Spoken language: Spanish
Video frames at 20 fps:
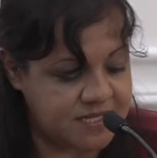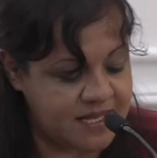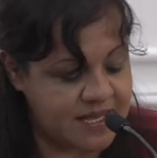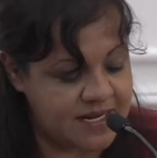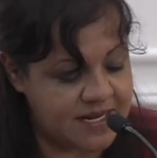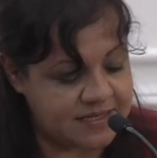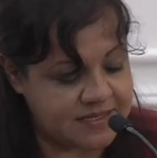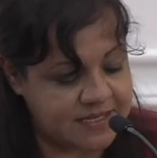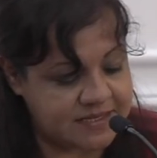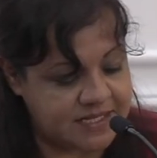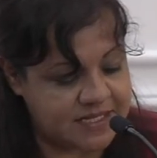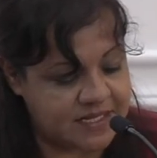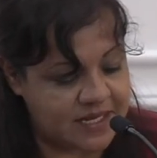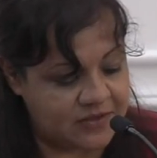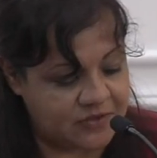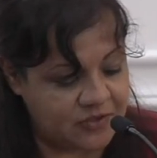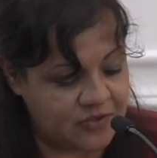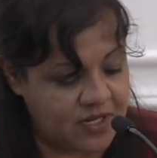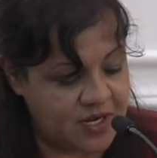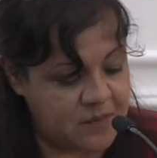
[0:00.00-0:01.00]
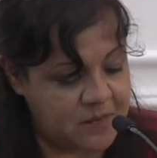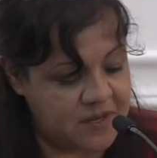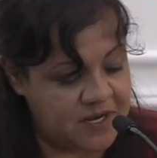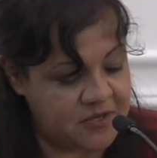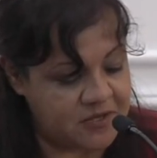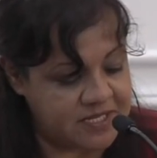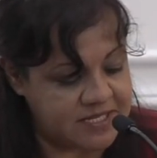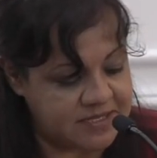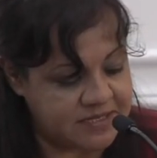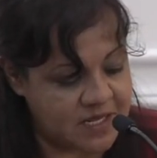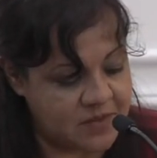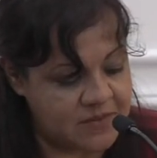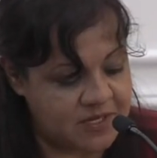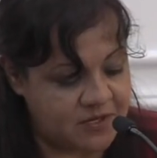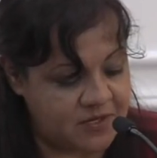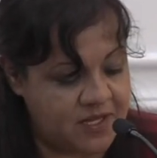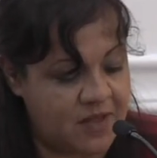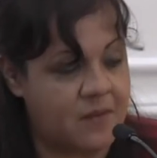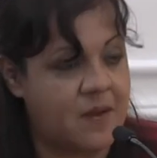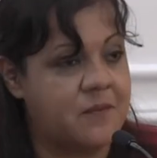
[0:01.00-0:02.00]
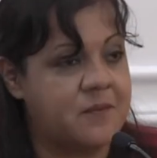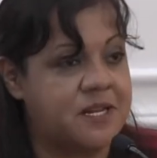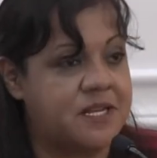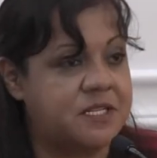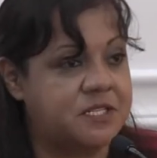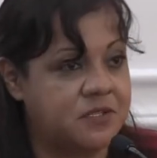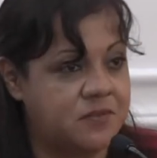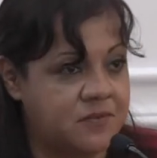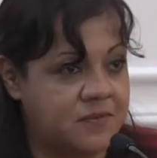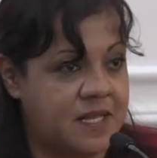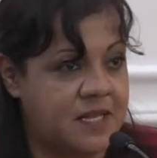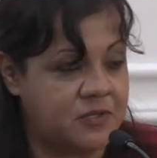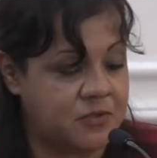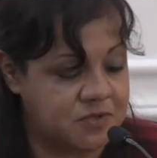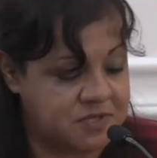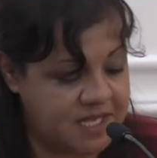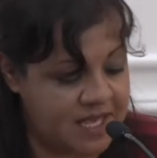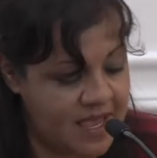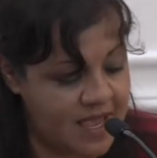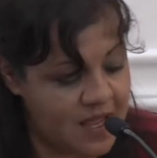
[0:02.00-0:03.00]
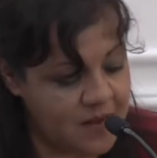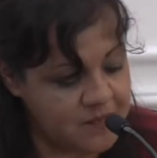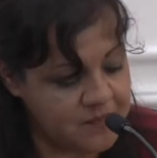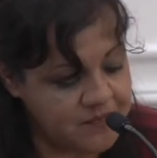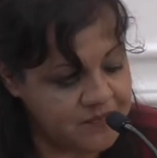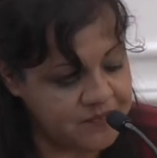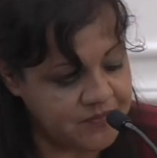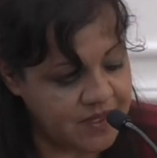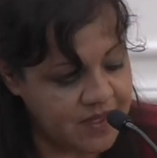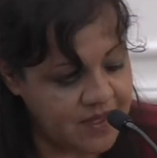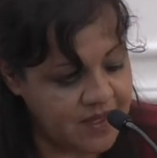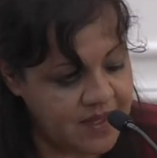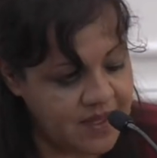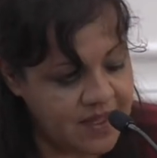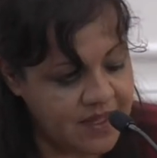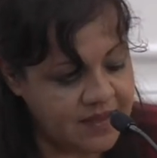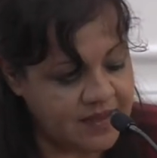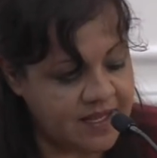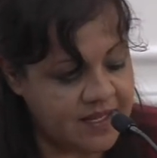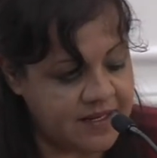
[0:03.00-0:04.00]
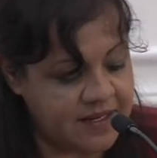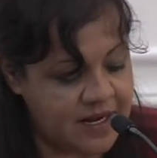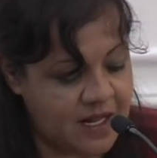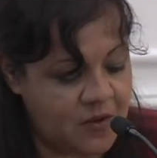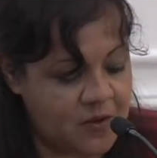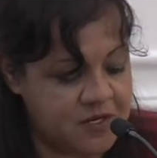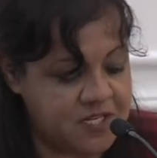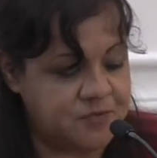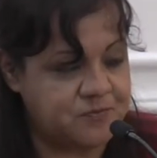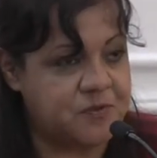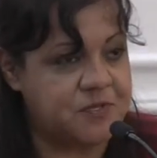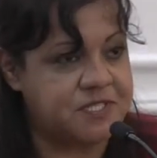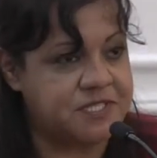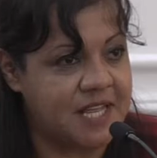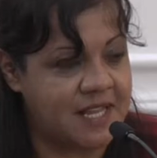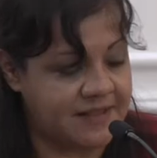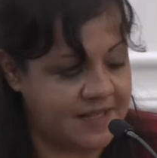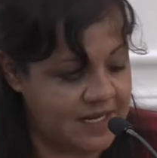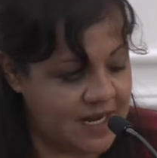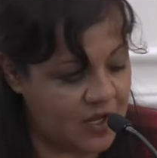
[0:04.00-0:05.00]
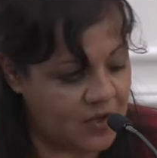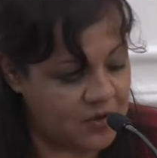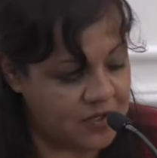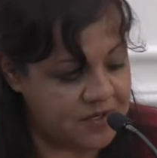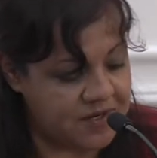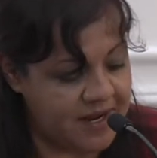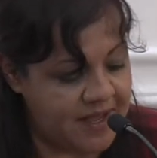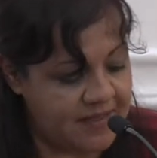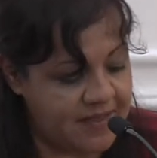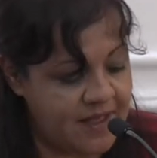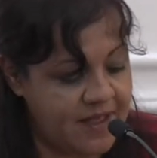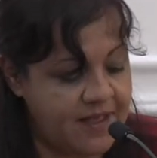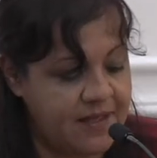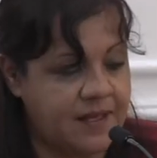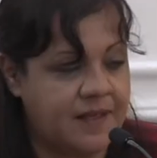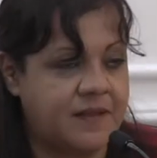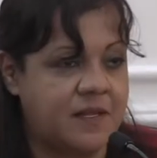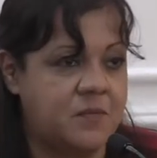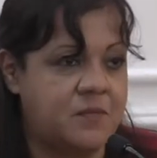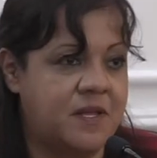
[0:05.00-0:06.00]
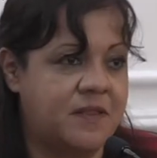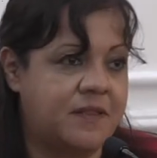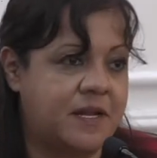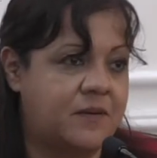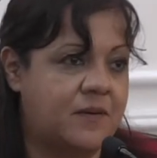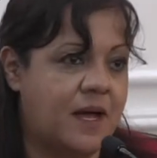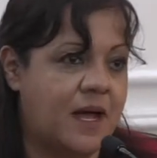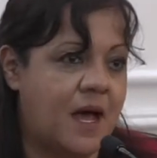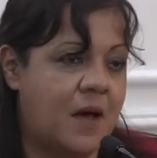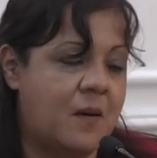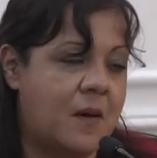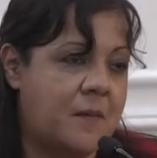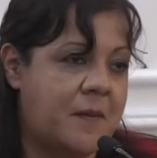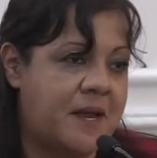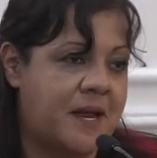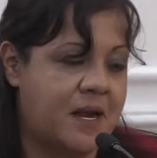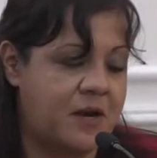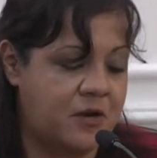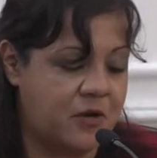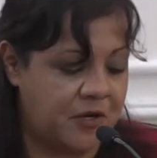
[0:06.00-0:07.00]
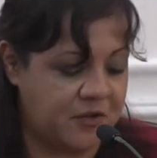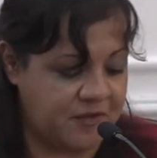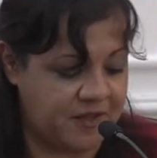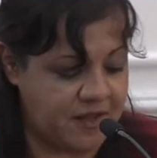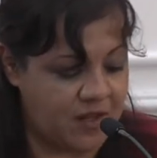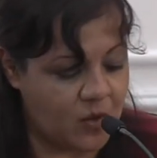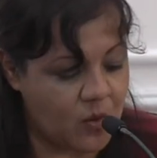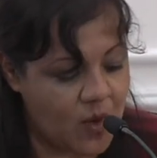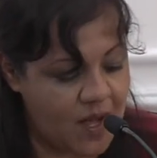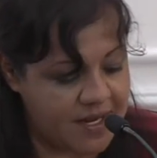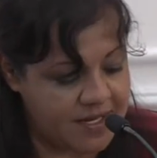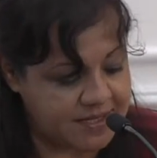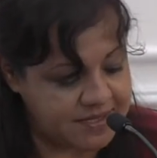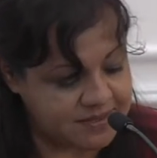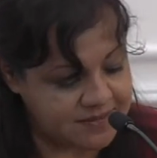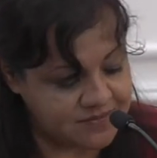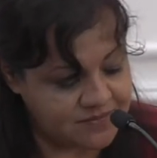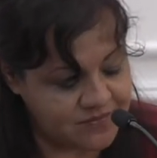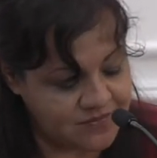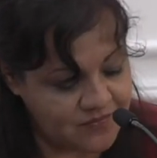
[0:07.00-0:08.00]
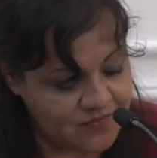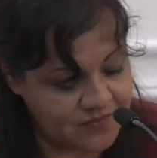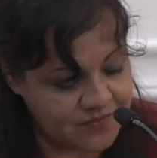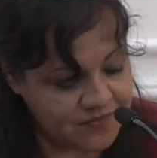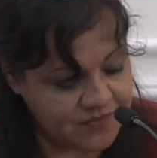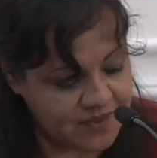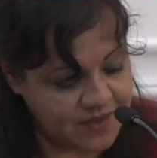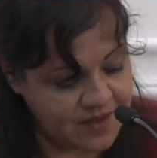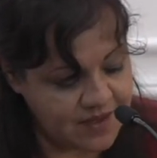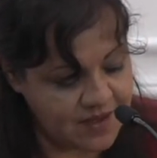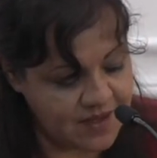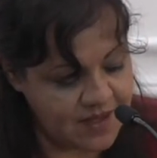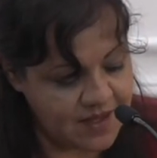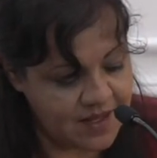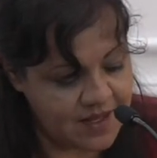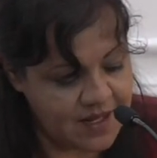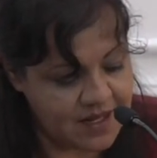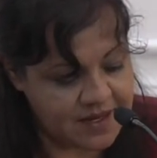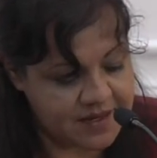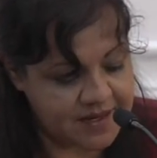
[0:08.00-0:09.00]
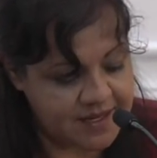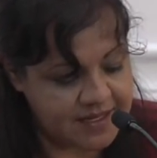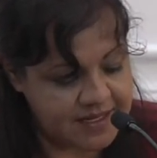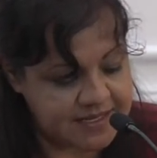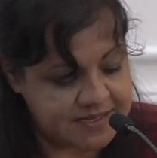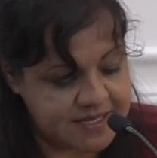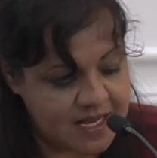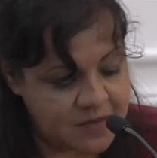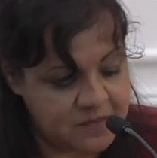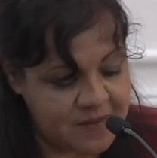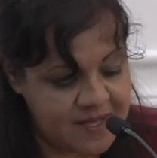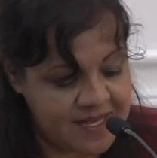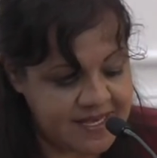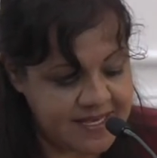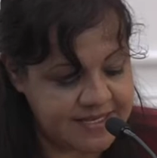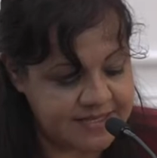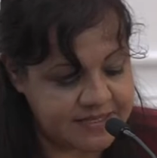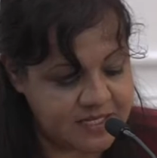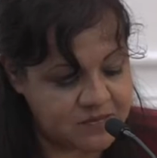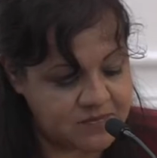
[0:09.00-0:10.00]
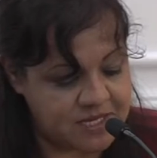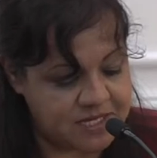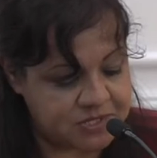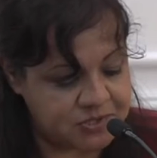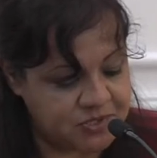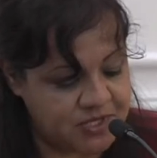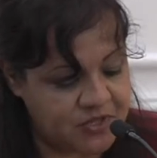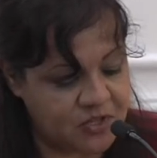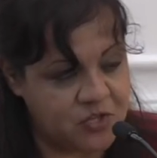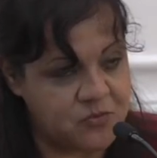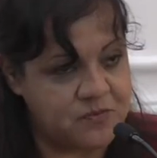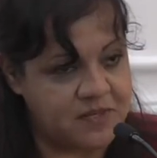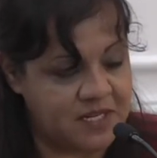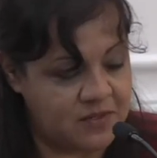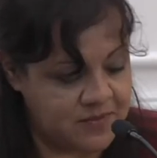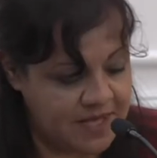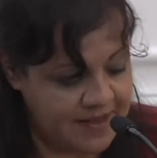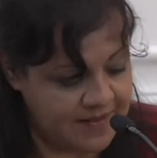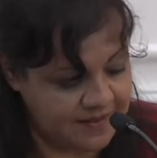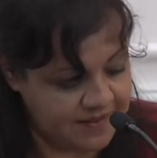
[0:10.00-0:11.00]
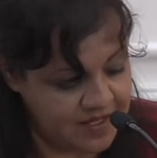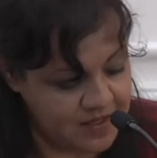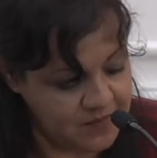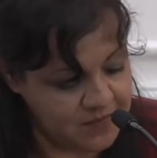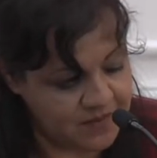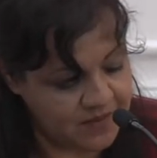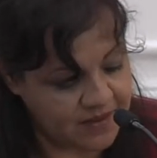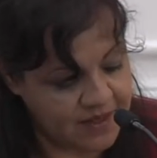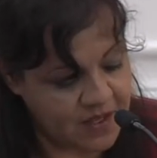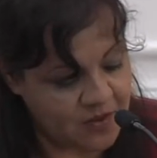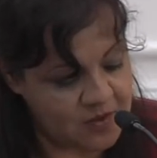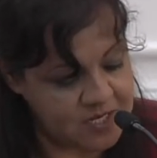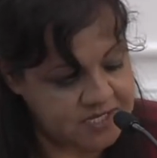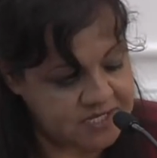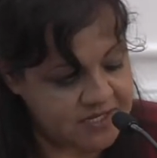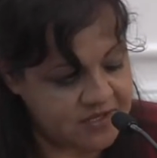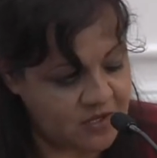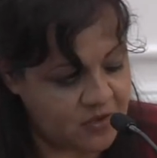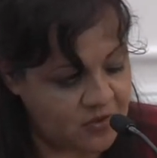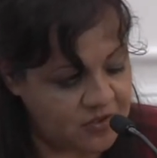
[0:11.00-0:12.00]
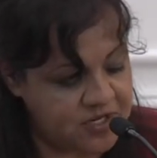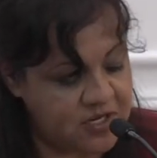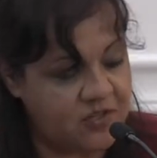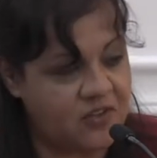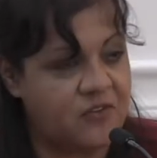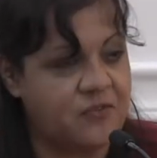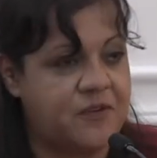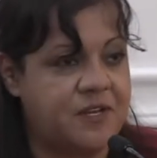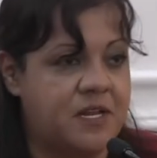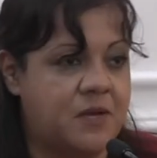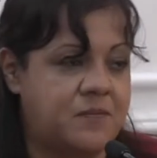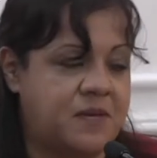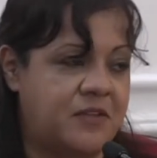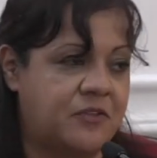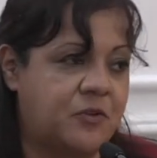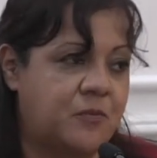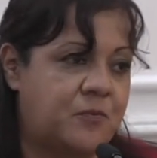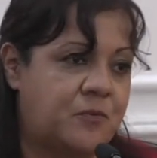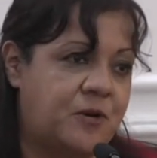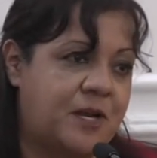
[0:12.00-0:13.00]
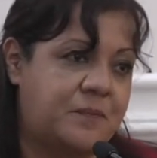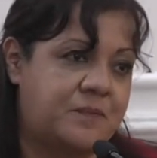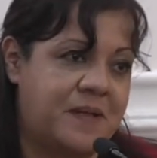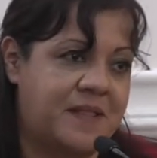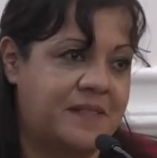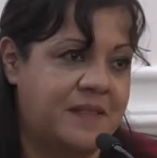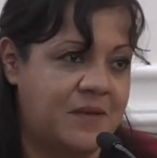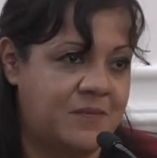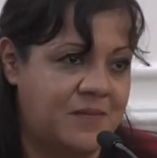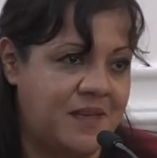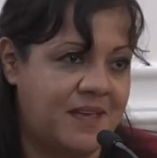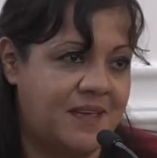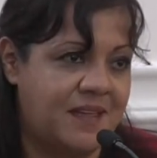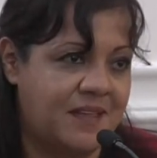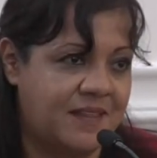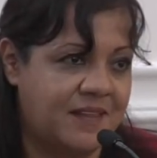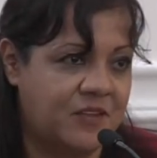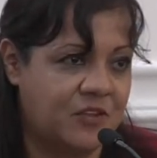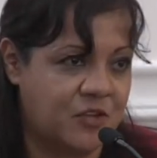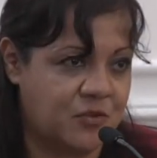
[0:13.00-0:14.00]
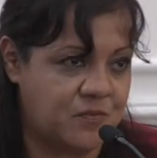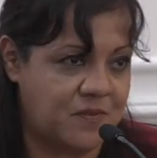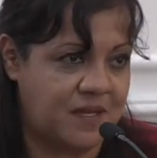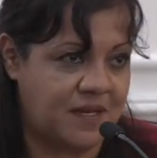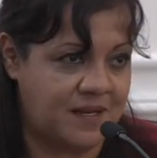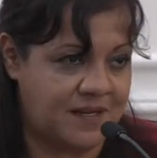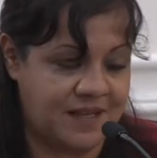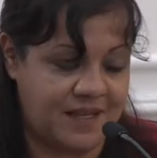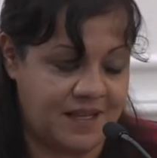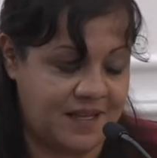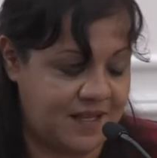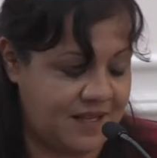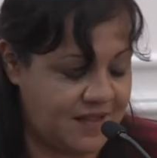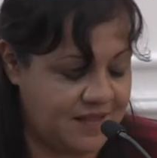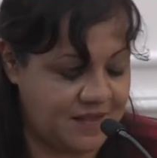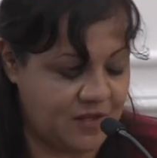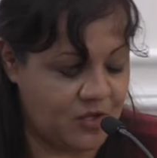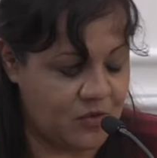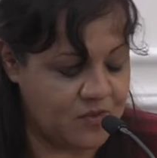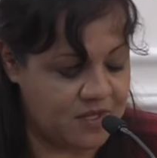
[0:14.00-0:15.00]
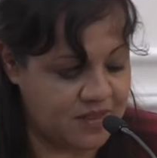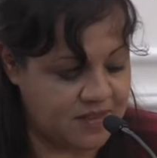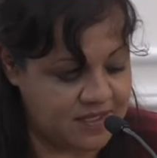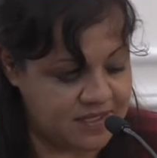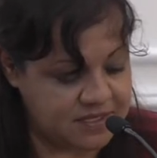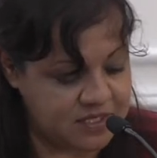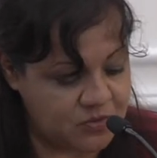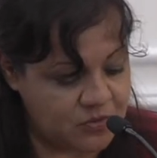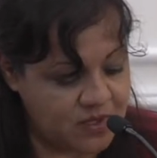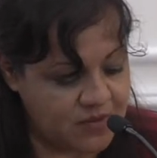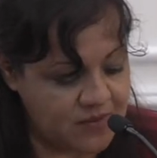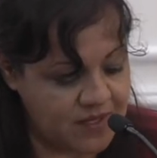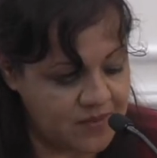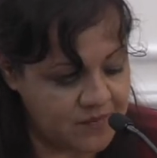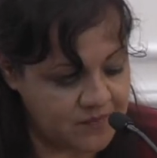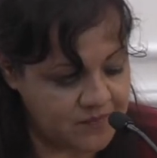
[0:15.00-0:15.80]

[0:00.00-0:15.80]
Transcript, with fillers: del asesinato de la periodista Miroslava bridge Belducea, quien era corresponsal de La Jornada y también trabajaba para el norte de Juárez. Regresé al país en marzo de 2020, que coincidió con el confinamiento por la pandemia de COVID-19